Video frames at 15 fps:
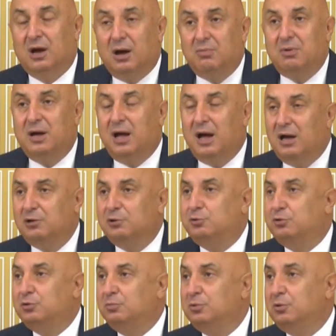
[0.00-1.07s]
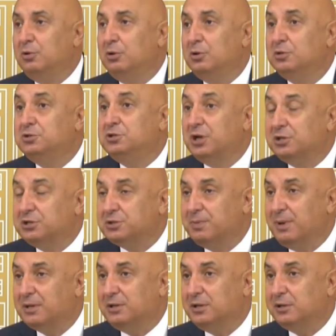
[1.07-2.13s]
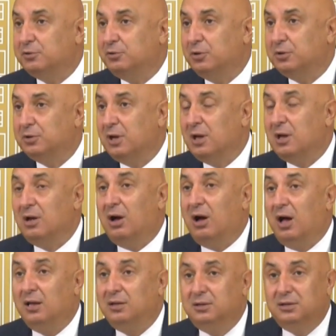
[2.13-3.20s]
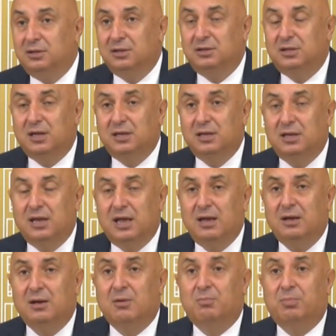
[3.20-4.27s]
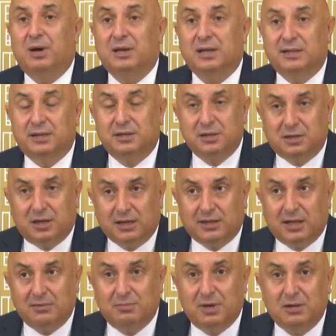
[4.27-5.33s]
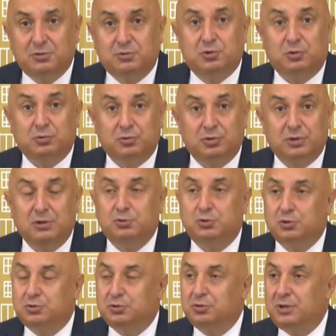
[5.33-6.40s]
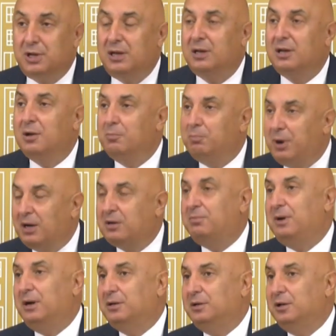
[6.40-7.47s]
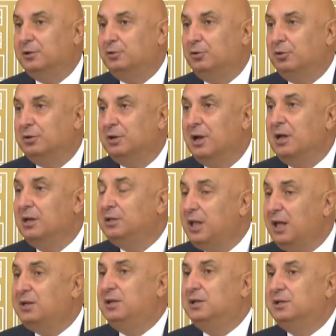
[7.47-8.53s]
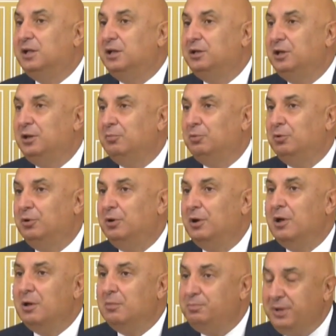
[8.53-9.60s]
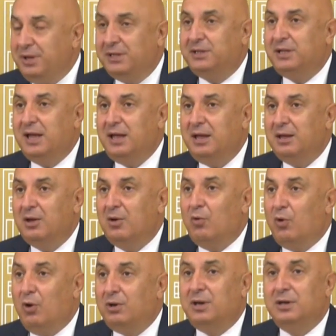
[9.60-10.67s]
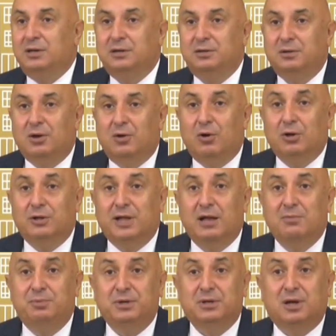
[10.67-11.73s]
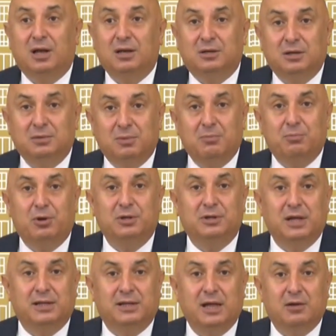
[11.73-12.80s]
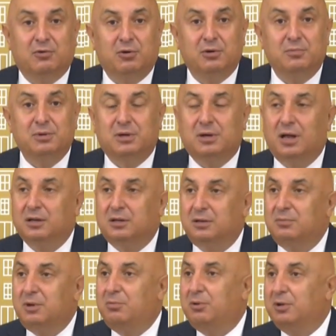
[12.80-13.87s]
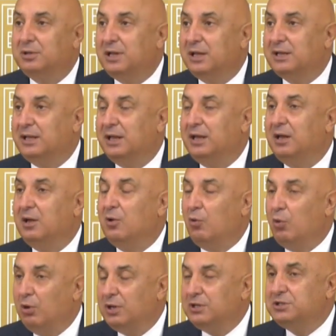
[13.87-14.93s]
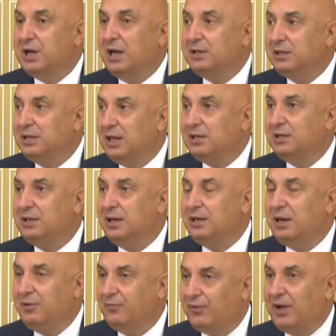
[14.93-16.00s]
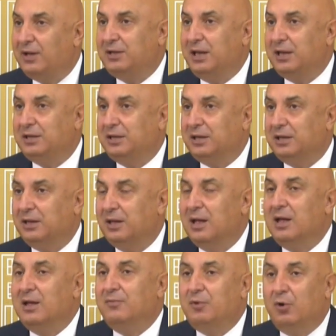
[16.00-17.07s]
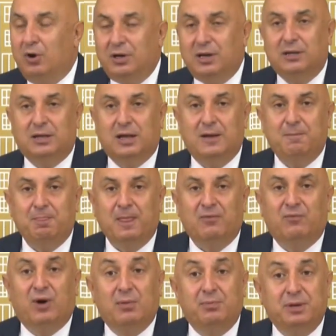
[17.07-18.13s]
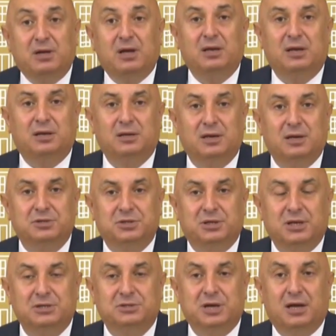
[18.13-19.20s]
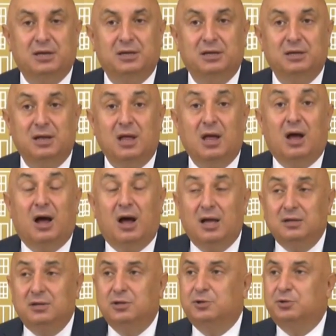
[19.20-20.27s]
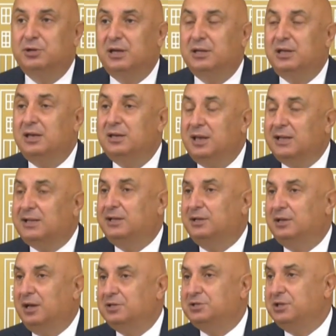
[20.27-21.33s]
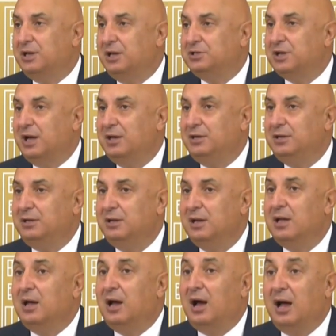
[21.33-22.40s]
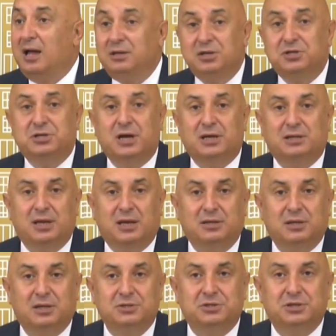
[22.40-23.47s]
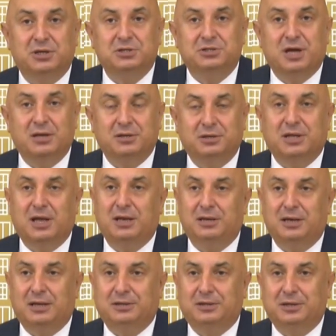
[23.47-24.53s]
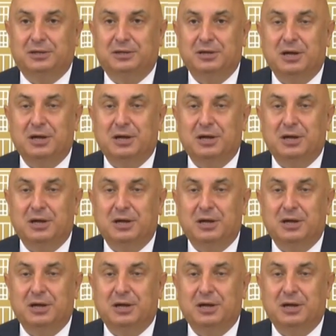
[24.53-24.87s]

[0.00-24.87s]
Ama Erzurumlu çalışmak istiyor. Alnının teriyle parasını kazanmak, çoluğuna çocuğuna bakmak istiyor. Tek istediği bu. Biz de oranın özel bir kalkınma bölgesi, ekonomik kalkınma bölgesi olacağını kendilerine ifade ettik. Ve orada fabrikaların açılacağını, hangi sürede nasıl açılacağını, hangi şartlarda açılacağını da anlattık.